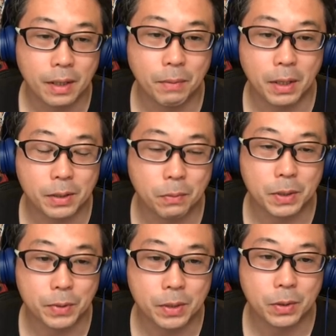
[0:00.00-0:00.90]
まあ、そも
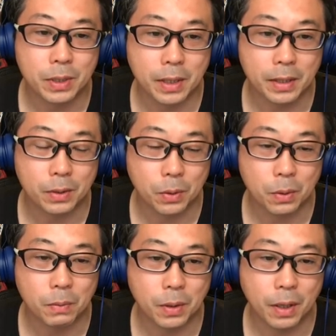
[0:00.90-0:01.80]
そも引用してないっていうとこ
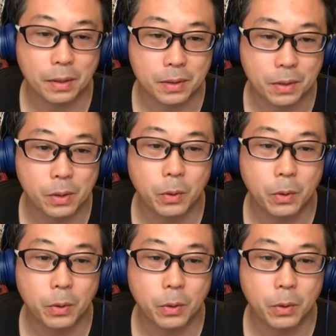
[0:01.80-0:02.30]
ろもあるんですけど、